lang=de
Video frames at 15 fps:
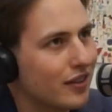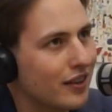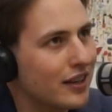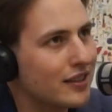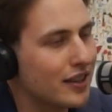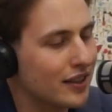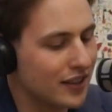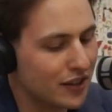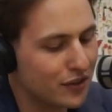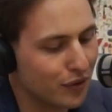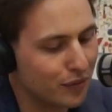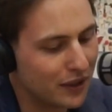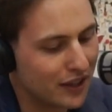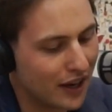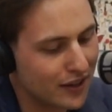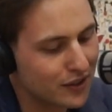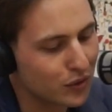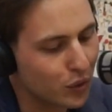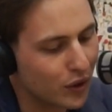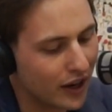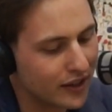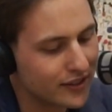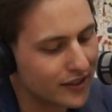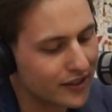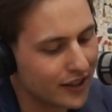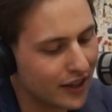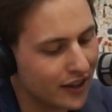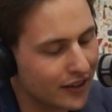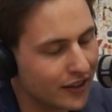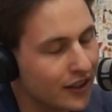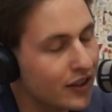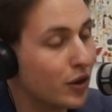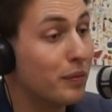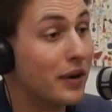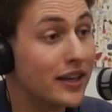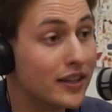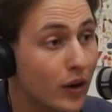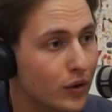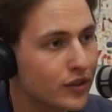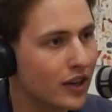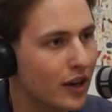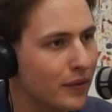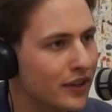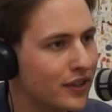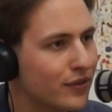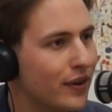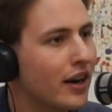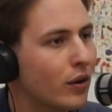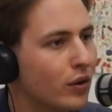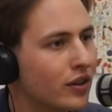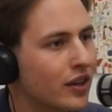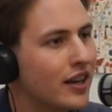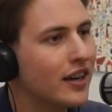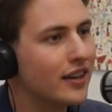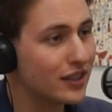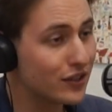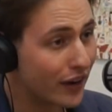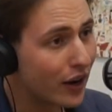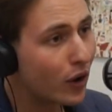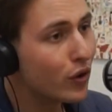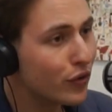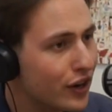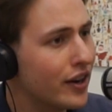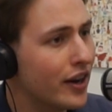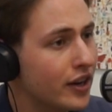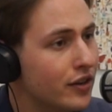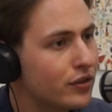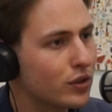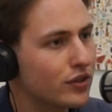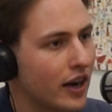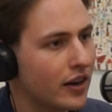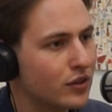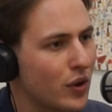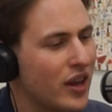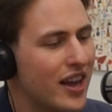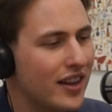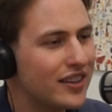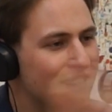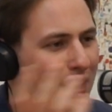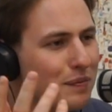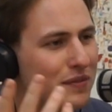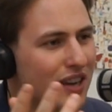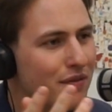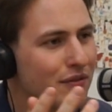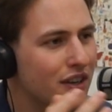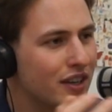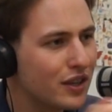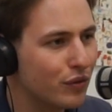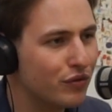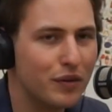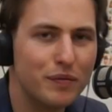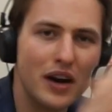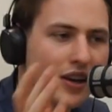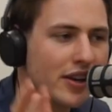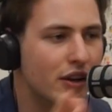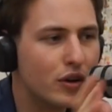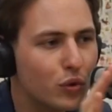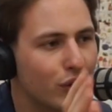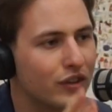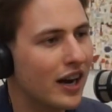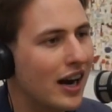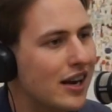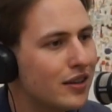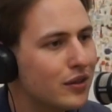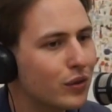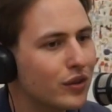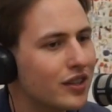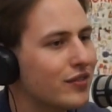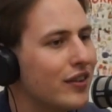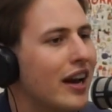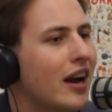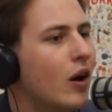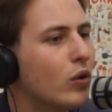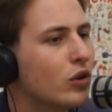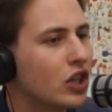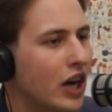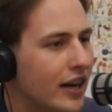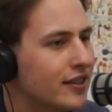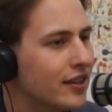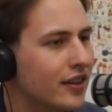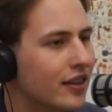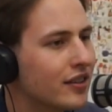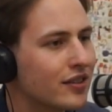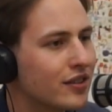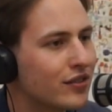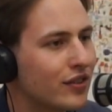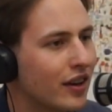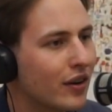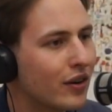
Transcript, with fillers: Letzter Satz von mir dazu, du kannst es ja nicht komplett ausklammern. Das wäre ja auch, das ja auch wieder naiv zu sagen, so, das es einfach nicht und wir machen hier nur Unterhaltung, das wäre ja auch scheiße, ne? Das ist ja.